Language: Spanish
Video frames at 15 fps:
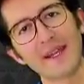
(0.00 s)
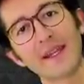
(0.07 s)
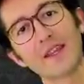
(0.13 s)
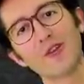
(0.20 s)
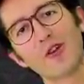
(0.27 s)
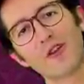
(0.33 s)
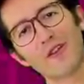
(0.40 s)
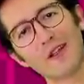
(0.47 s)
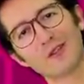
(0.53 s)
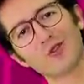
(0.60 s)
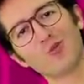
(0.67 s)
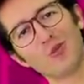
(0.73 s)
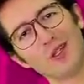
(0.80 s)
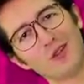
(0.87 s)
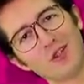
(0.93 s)
ganador del
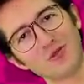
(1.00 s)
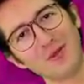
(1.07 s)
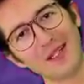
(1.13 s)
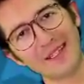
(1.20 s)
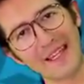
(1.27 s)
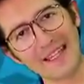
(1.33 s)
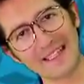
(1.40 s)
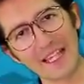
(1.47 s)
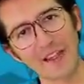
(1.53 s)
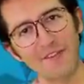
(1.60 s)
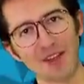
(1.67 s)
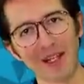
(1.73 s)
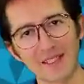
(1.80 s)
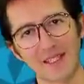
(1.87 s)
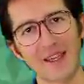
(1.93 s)
Summit 2015.
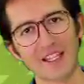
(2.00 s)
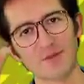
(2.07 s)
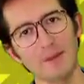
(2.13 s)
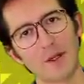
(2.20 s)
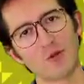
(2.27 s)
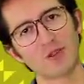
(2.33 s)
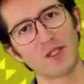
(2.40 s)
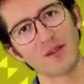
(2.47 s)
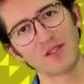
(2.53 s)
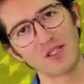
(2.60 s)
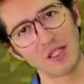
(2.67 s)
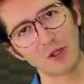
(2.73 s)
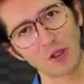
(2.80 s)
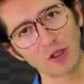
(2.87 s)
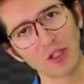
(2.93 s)
Felicidades para ustedes,
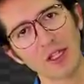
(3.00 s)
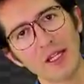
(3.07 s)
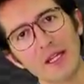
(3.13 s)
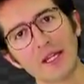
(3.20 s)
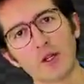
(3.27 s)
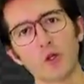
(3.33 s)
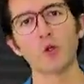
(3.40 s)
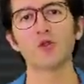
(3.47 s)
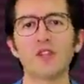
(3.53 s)
chicos, con